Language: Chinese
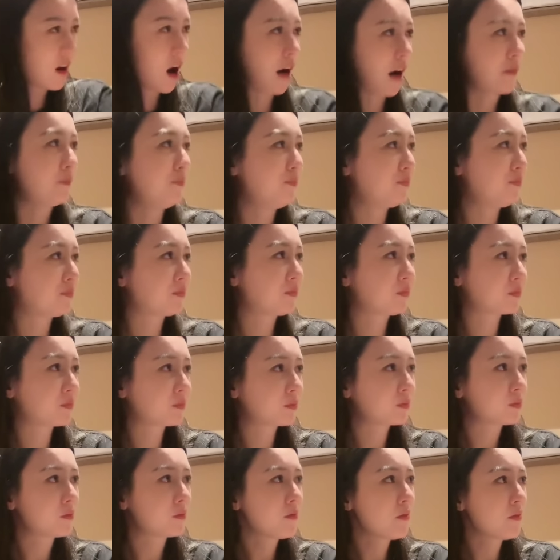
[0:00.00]
了，
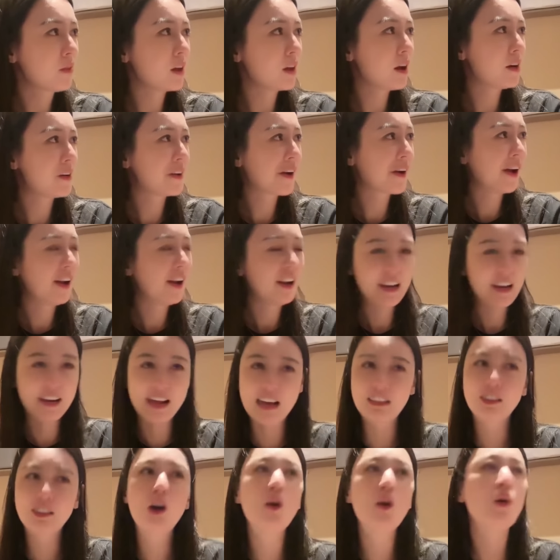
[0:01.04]

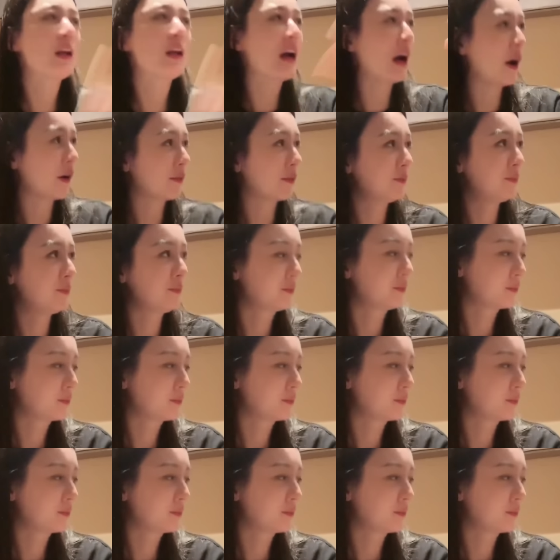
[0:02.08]
凉透了。